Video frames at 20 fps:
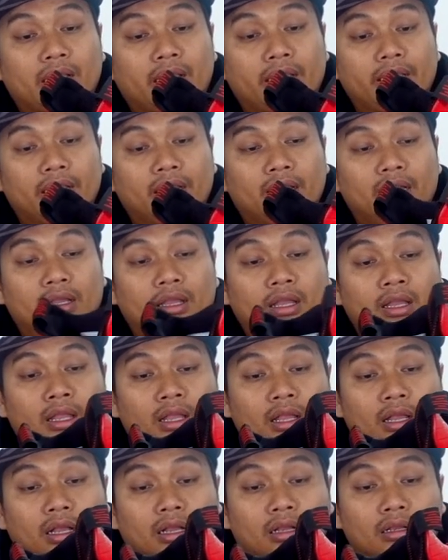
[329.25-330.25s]
kayak
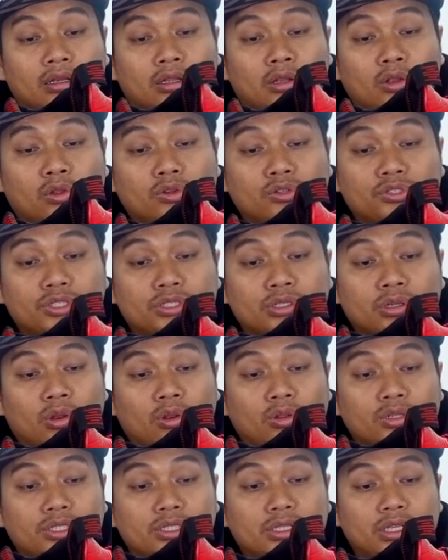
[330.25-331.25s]
uh, gloss
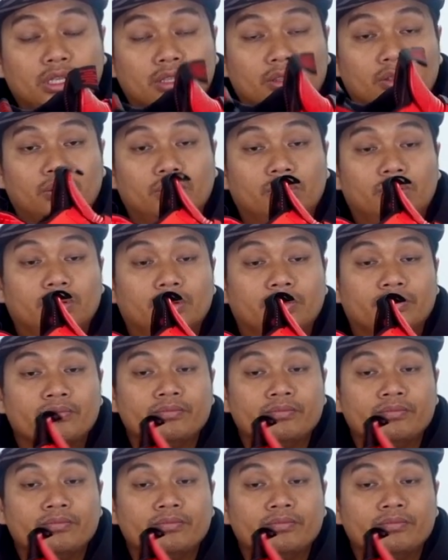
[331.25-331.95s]
gloss gitu